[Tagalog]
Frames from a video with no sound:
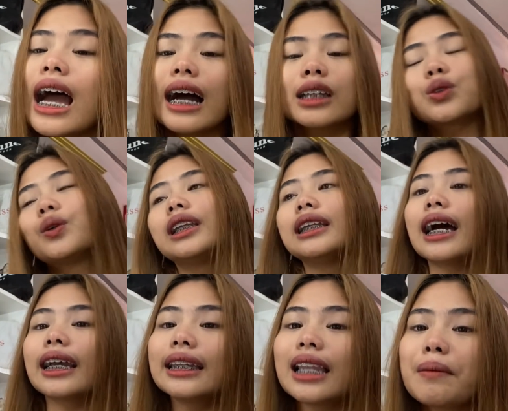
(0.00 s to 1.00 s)
Actually,
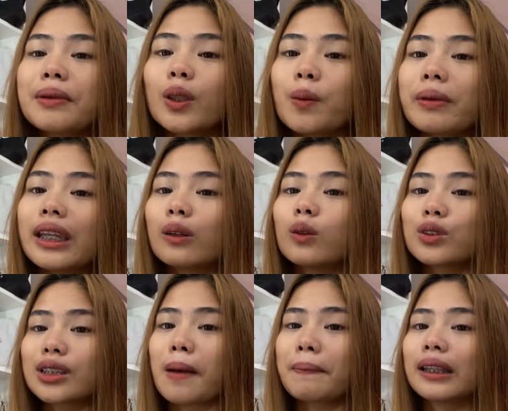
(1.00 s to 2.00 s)
lagi namin tong
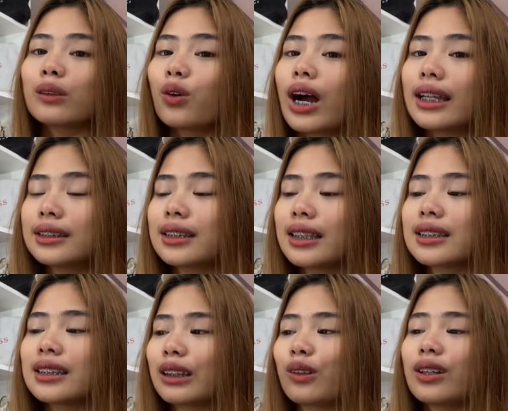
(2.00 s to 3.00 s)
pinag-uusapan tong
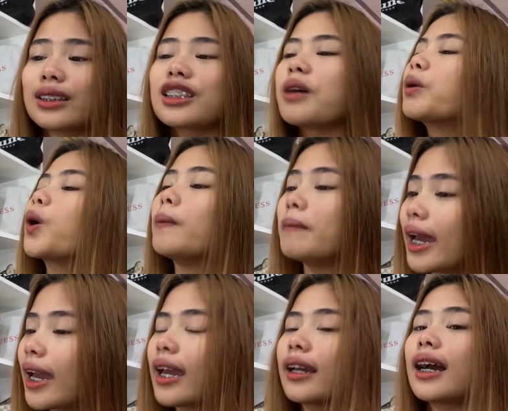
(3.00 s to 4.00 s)
AdSense na to kasi sabi ko,
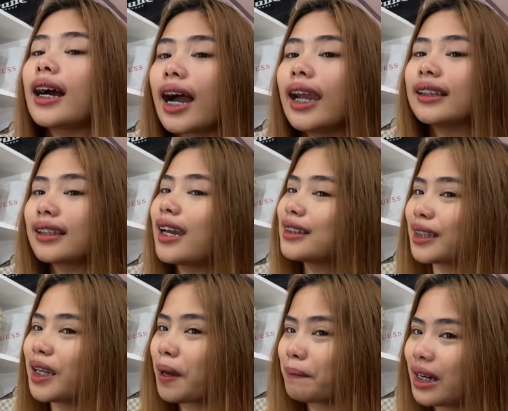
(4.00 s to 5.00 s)
be, kakain tayo
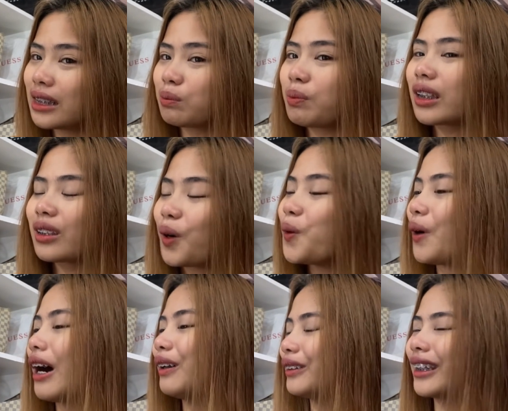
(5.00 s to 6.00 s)
sa labas pag
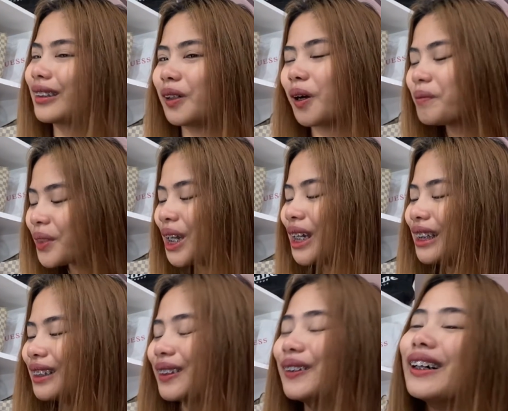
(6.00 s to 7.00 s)
nakuha ko na to.
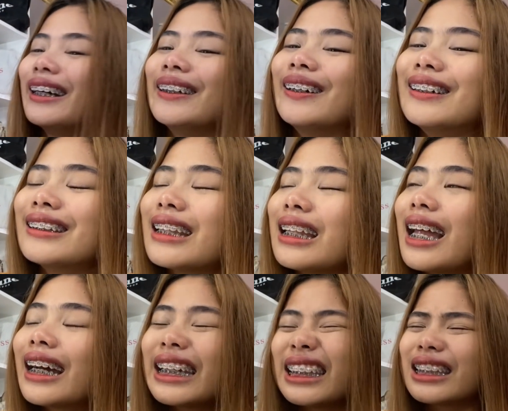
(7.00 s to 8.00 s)
So ngayon,
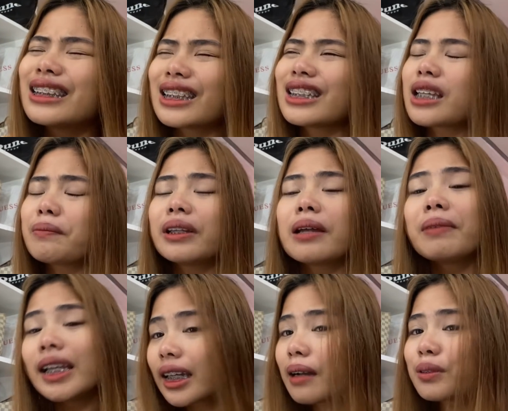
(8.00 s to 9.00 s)
lagi niya din sinasabi na
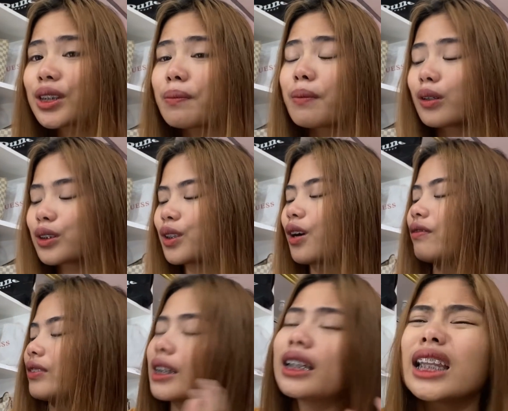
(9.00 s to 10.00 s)
balik ka mo sa post
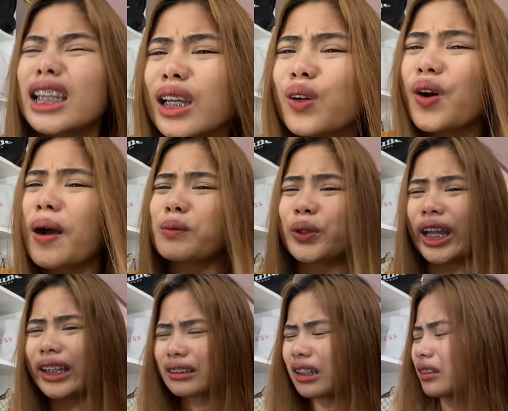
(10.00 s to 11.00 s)
office. Iriring ko nga muna,
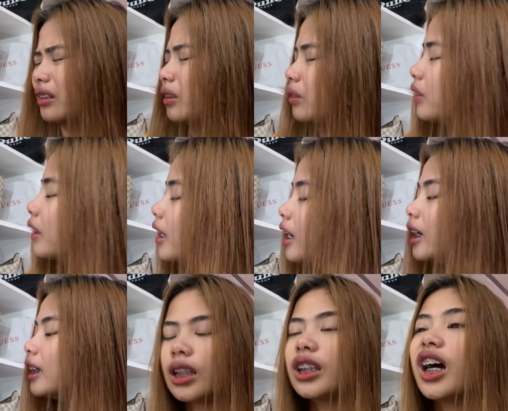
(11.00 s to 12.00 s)
ang daldal ko eh.
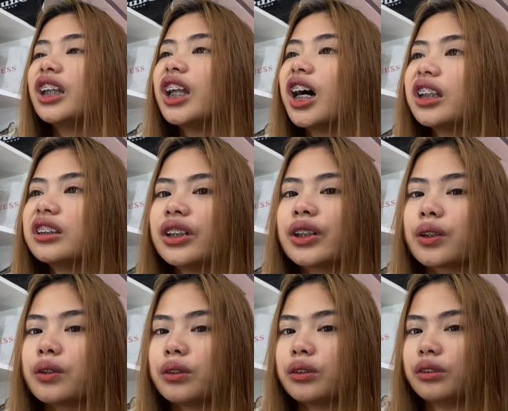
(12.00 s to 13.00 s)
In another
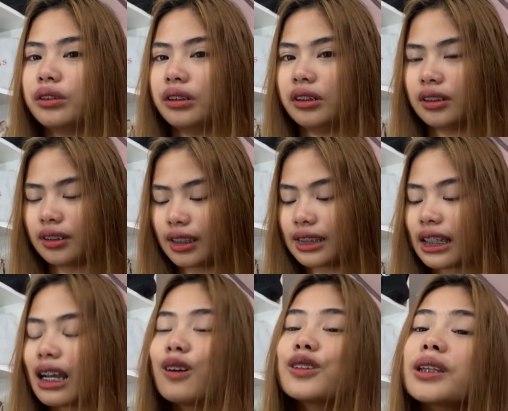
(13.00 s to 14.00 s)
call. Ah,
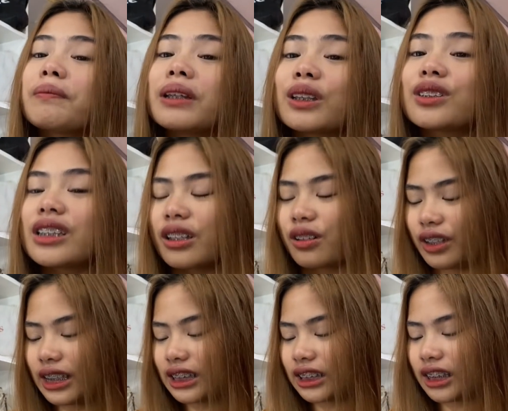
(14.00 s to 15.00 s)
kausap nito si
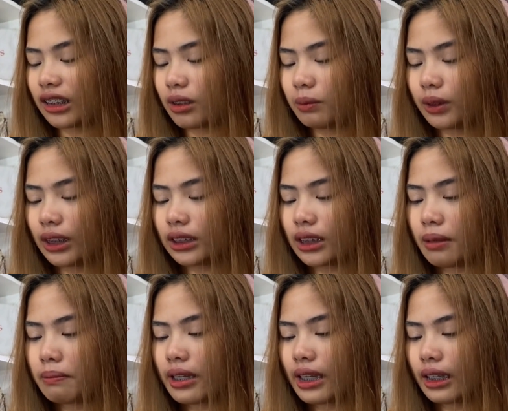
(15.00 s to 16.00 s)
Roy, i-chat ko muna siya,
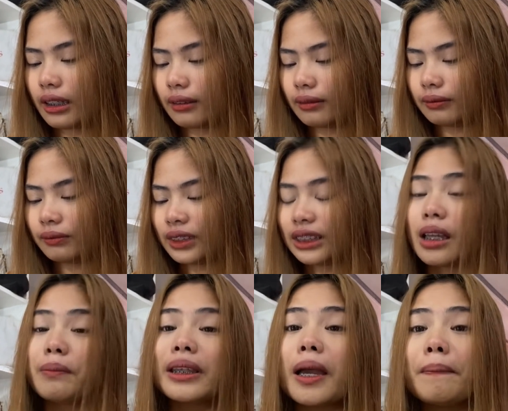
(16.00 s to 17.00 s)
be
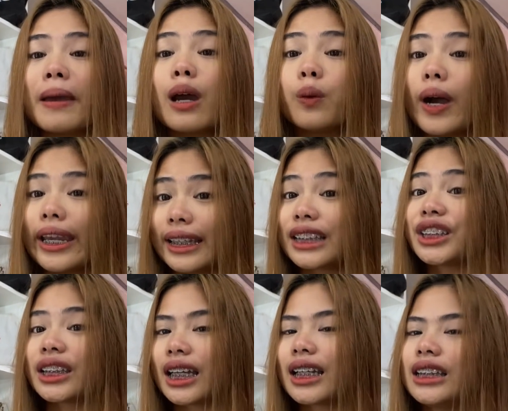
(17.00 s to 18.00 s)
sabi niya, Beway,
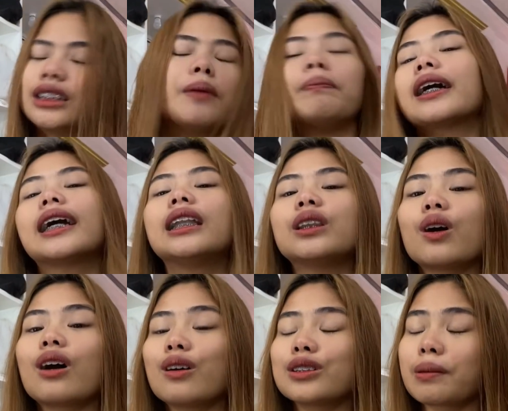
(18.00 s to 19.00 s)
nag-chat agad siya. Pag ganito,
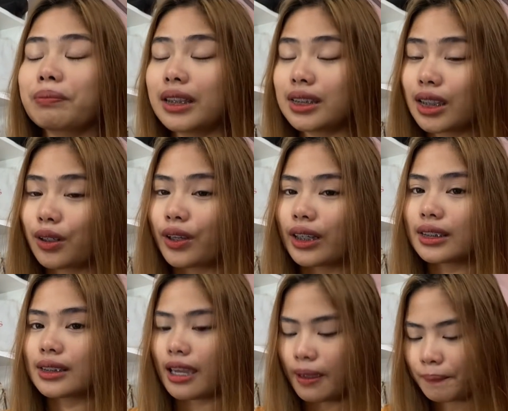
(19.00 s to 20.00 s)
kausap niyan si Roy
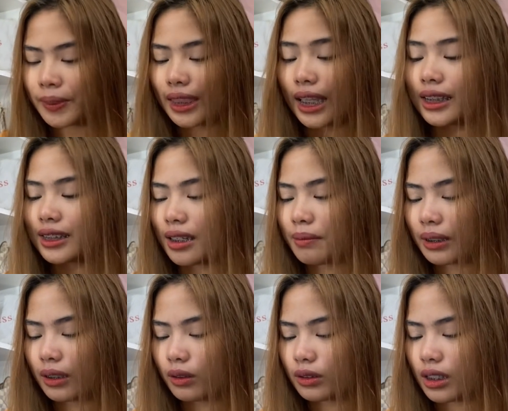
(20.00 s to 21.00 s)
kasi. Lagi sila
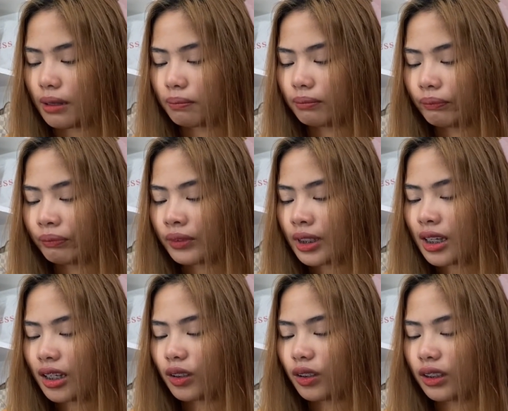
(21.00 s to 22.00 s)
magkausap.
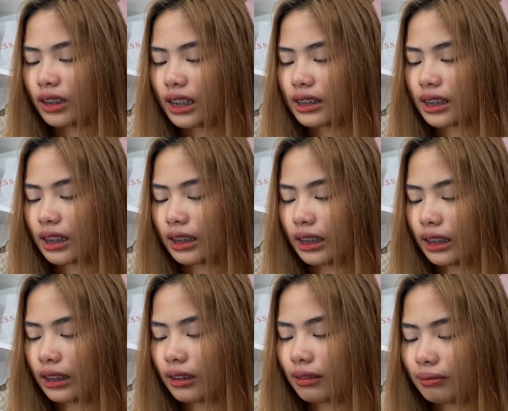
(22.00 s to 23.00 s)
Call nga
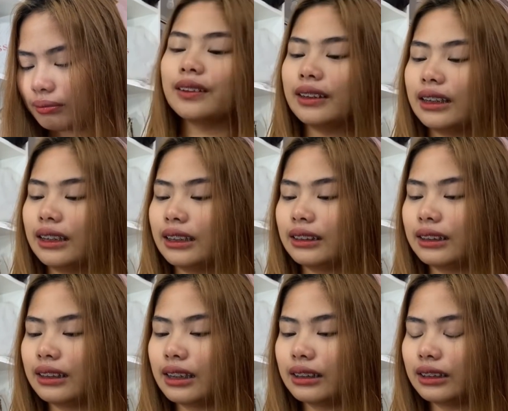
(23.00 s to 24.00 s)
saglit. Riring
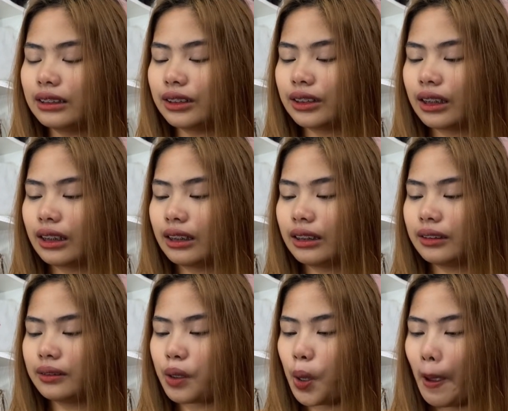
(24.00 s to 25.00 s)
na natin siya.
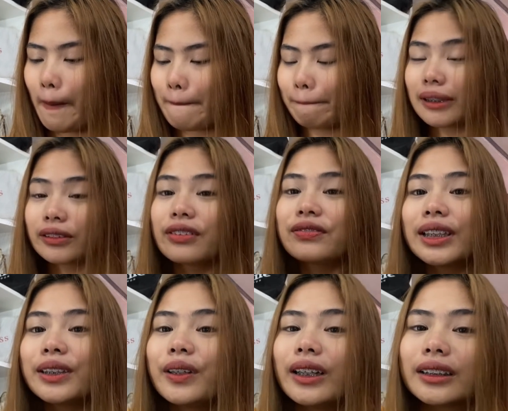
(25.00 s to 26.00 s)

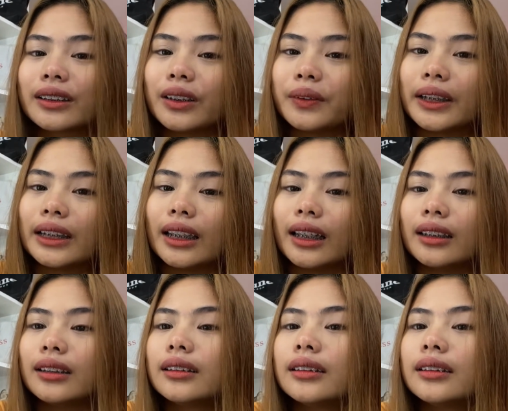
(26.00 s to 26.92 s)
Re-videohan ko. Wait lang.